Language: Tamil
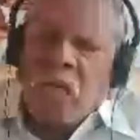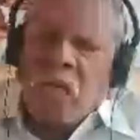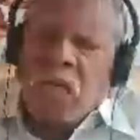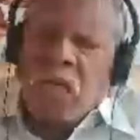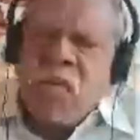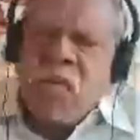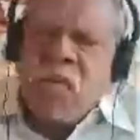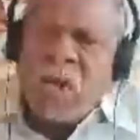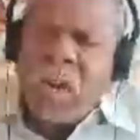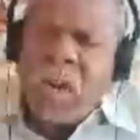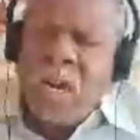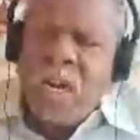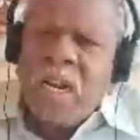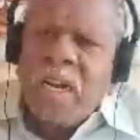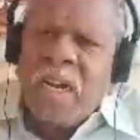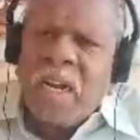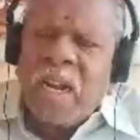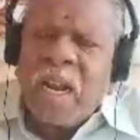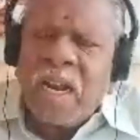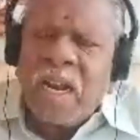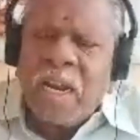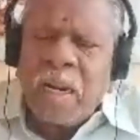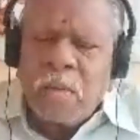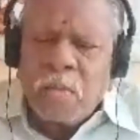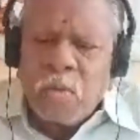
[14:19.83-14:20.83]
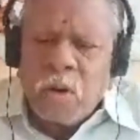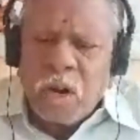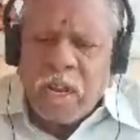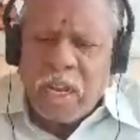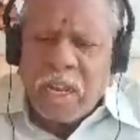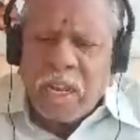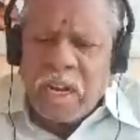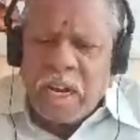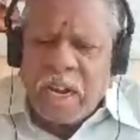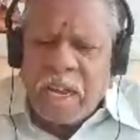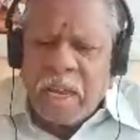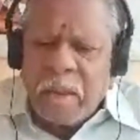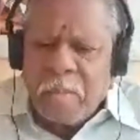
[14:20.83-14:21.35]
உடலை நல்ல முறையிலே
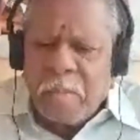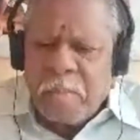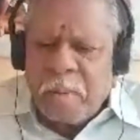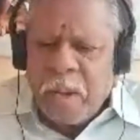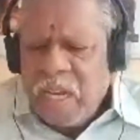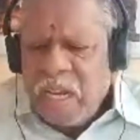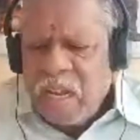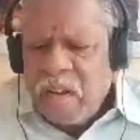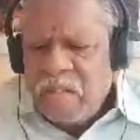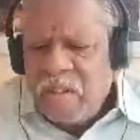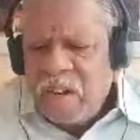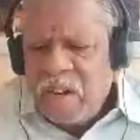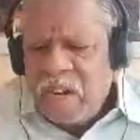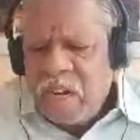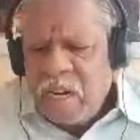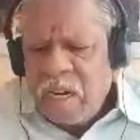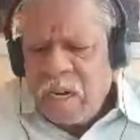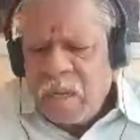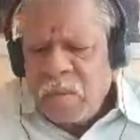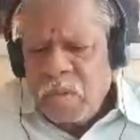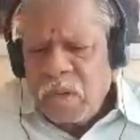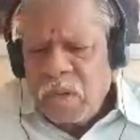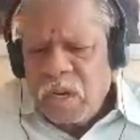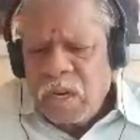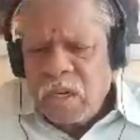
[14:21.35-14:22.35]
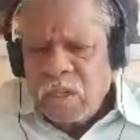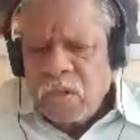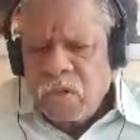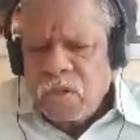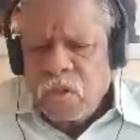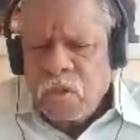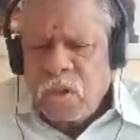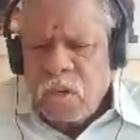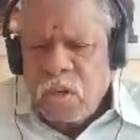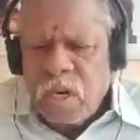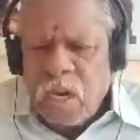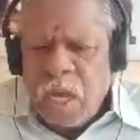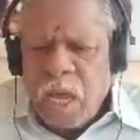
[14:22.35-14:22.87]
பராமரிக்க வேண்டும் என்று
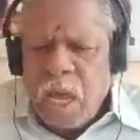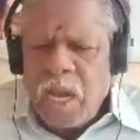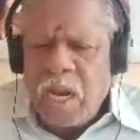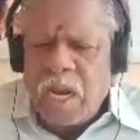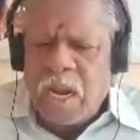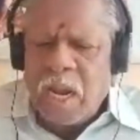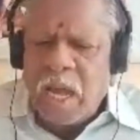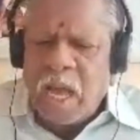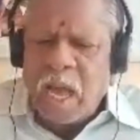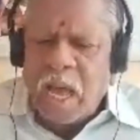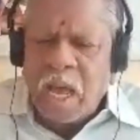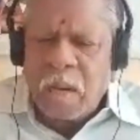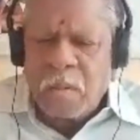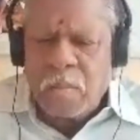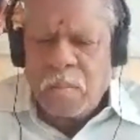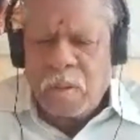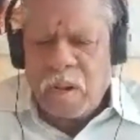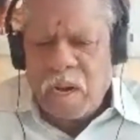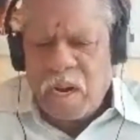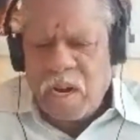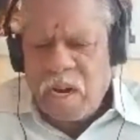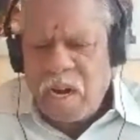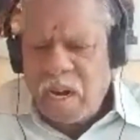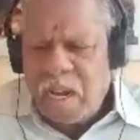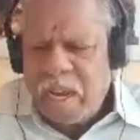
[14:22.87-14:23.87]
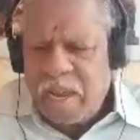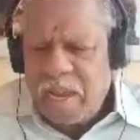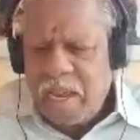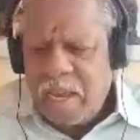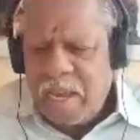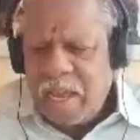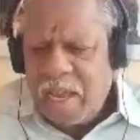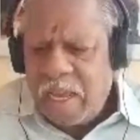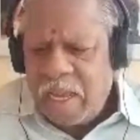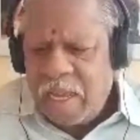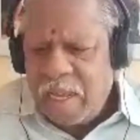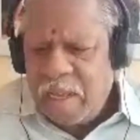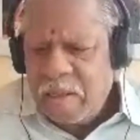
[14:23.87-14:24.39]
சொன்னால் அன்பர்களே
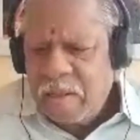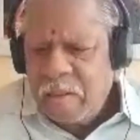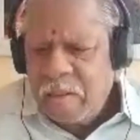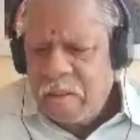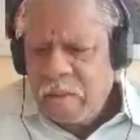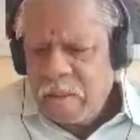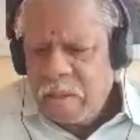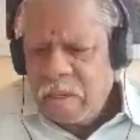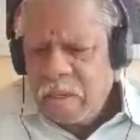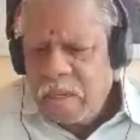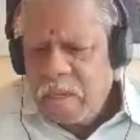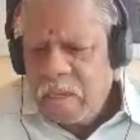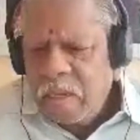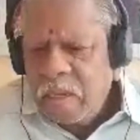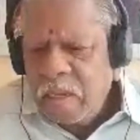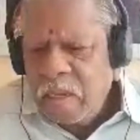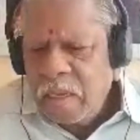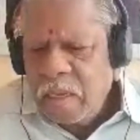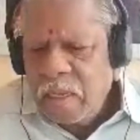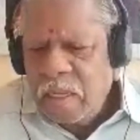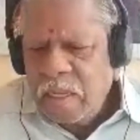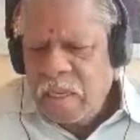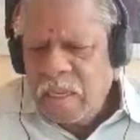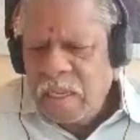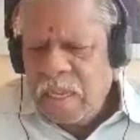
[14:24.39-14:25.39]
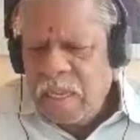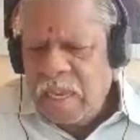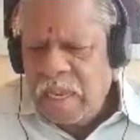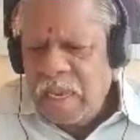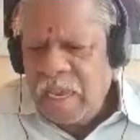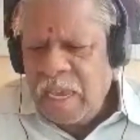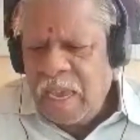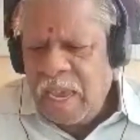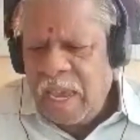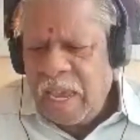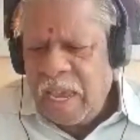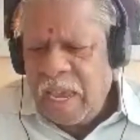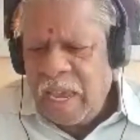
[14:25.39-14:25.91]

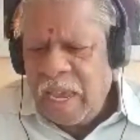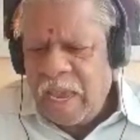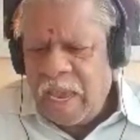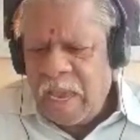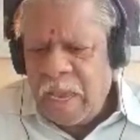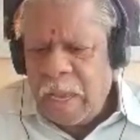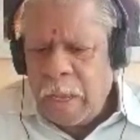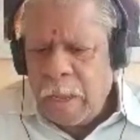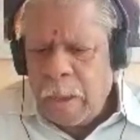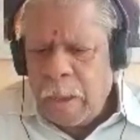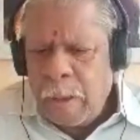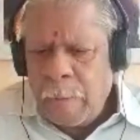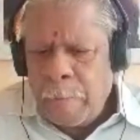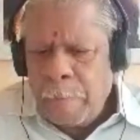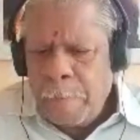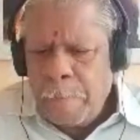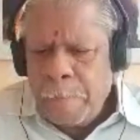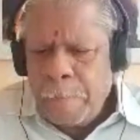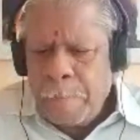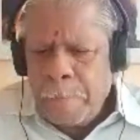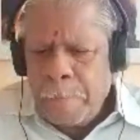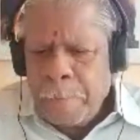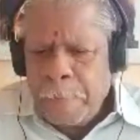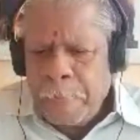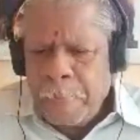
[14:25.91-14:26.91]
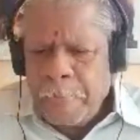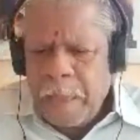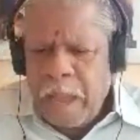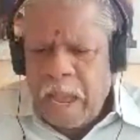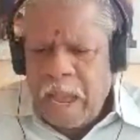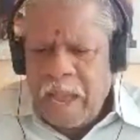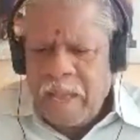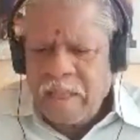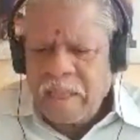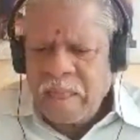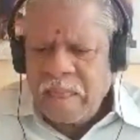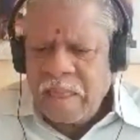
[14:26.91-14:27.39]
இங்கே அந்த